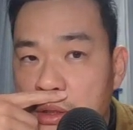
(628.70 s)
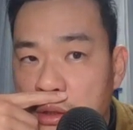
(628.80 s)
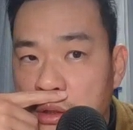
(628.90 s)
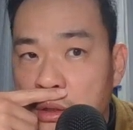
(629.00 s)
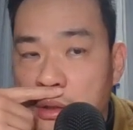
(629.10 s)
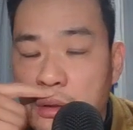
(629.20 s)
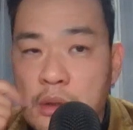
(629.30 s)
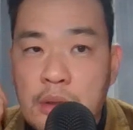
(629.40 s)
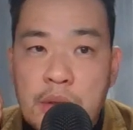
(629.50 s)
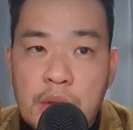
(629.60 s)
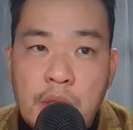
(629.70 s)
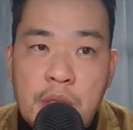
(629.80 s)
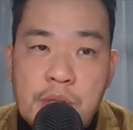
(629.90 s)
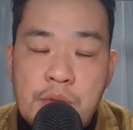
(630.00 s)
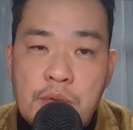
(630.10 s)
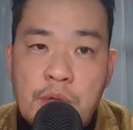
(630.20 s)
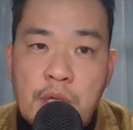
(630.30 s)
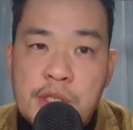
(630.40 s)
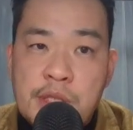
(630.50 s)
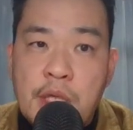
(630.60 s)
うん。でそのこれ
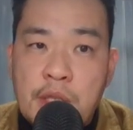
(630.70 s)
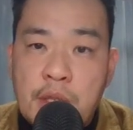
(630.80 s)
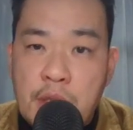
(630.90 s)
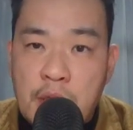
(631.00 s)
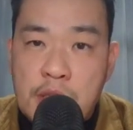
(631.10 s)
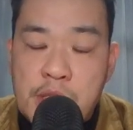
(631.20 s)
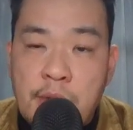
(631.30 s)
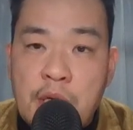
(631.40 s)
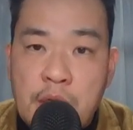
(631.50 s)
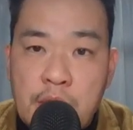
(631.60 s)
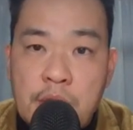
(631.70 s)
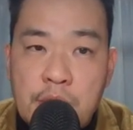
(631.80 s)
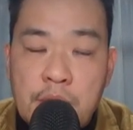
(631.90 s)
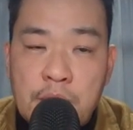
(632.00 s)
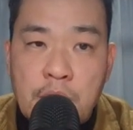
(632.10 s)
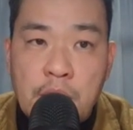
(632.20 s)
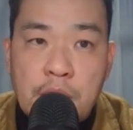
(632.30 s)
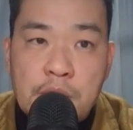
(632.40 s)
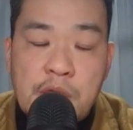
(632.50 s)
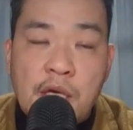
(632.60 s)
が地雷だから触らないっていうのは
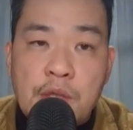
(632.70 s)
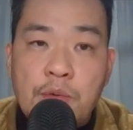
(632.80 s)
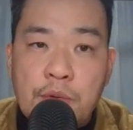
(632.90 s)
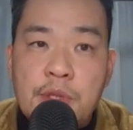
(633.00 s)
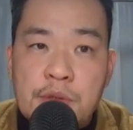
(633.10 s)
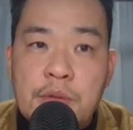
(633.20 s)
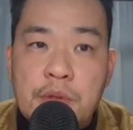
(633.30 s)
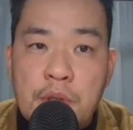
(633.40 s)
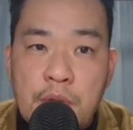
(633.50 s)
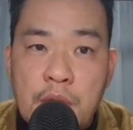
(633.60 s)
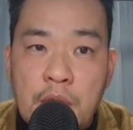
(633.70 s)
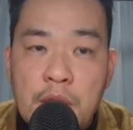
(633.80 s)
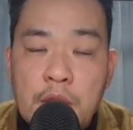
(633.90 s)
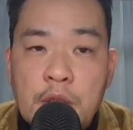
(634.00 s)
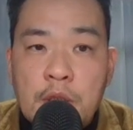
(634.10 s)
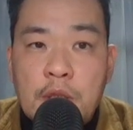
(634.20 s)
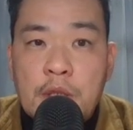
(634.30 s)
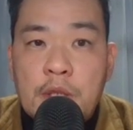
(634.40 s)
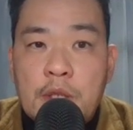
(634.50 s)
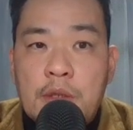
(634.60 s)
先送りするっていうのは。
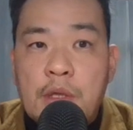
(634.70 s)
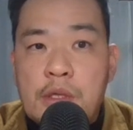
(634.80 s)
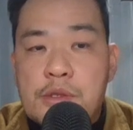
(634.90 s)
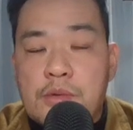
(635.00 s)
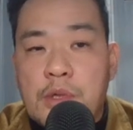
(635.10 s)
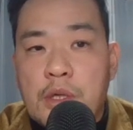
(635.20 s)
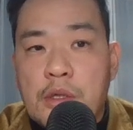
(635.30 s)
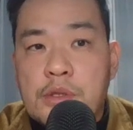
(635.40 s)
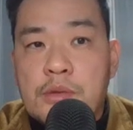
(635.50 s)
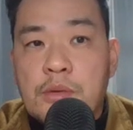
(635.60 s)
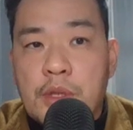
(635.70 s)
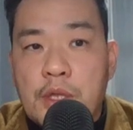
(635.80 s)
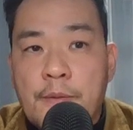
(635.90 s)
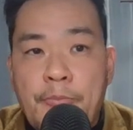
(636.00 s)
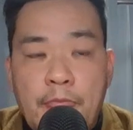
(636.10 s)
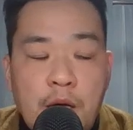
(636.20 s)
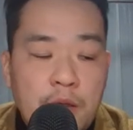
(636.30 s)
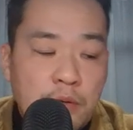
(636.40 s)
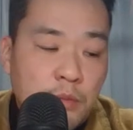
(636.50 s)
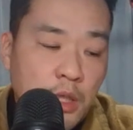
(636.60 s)
なんつうのかな、すごい、
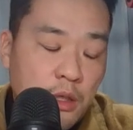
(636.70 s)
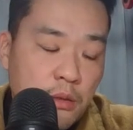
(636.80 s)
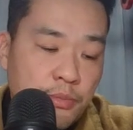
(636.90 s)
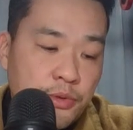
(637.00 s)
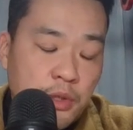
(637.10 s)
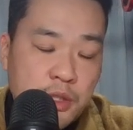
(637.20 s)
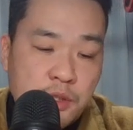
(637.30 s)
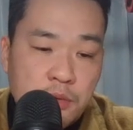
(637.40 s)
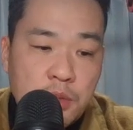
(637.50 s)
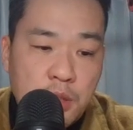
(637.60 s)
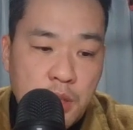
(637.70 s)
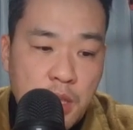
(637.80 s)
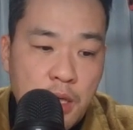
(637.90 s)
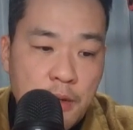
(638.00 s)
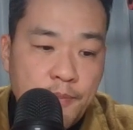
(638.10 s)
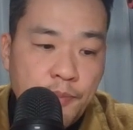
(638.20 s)
あの、まあ、ブルーハーツの歌で、